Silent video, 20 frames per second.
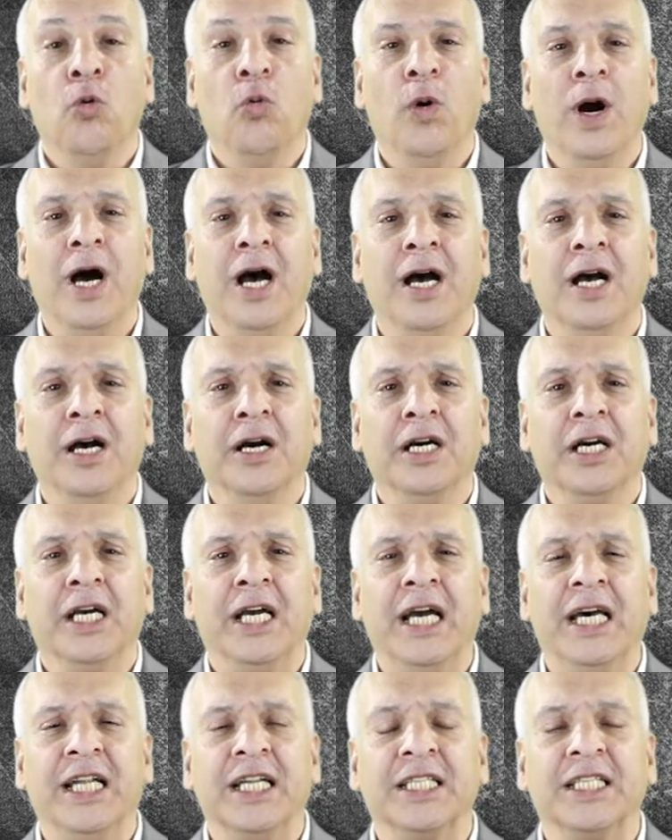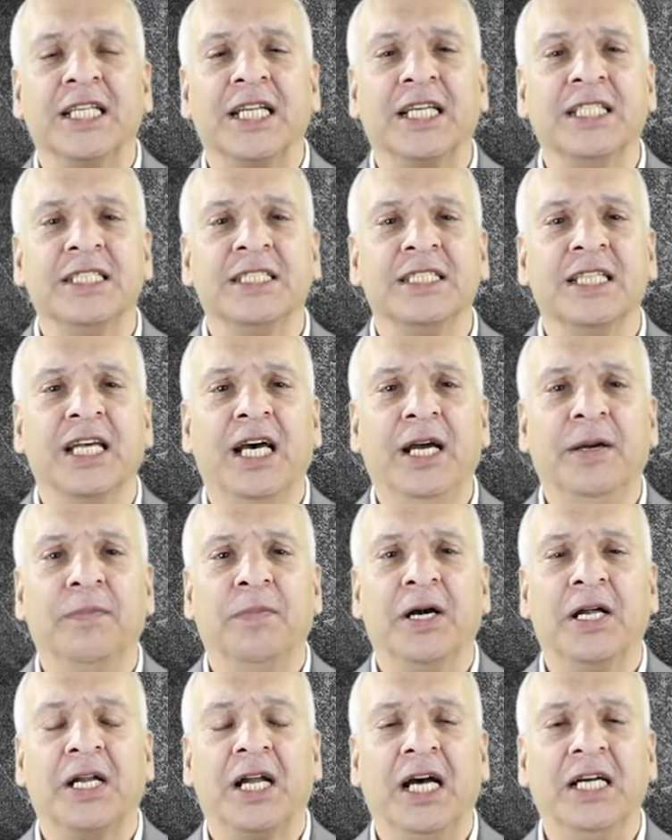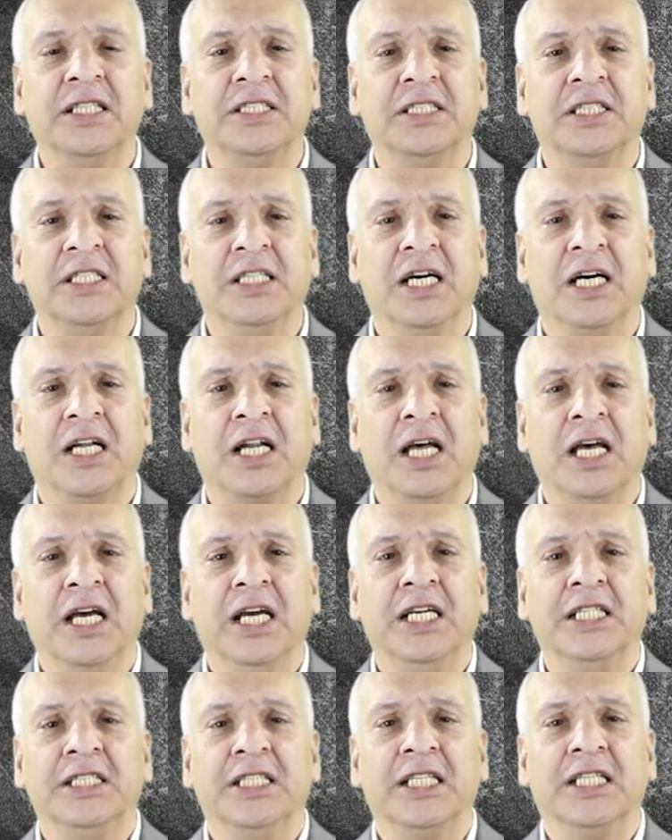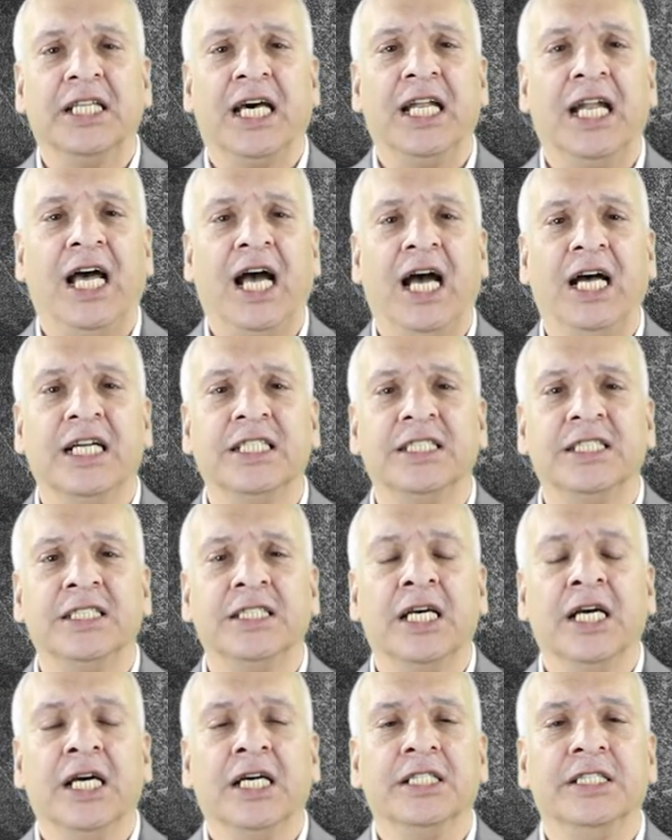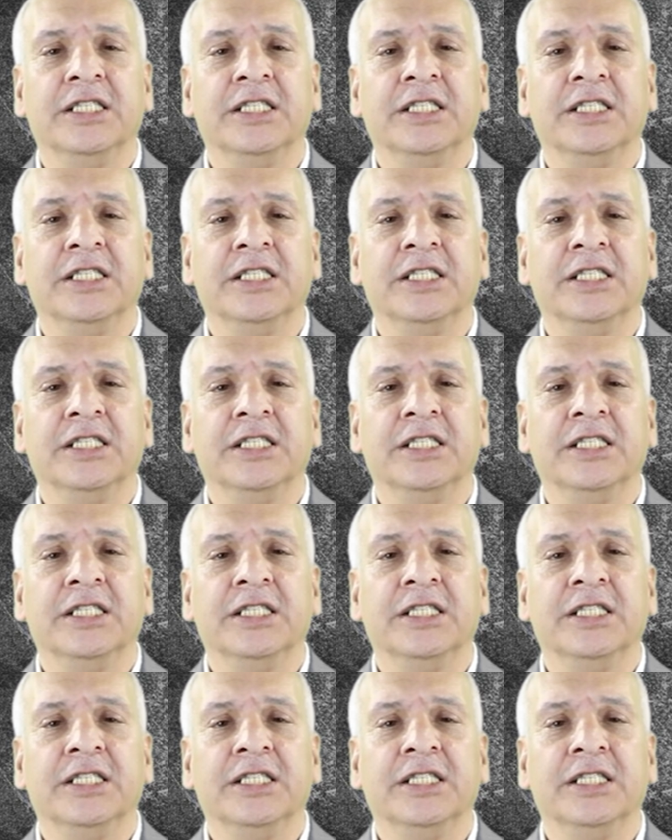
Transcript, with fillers: وكانت القصة عبارة عن سيارة إجت على حاجز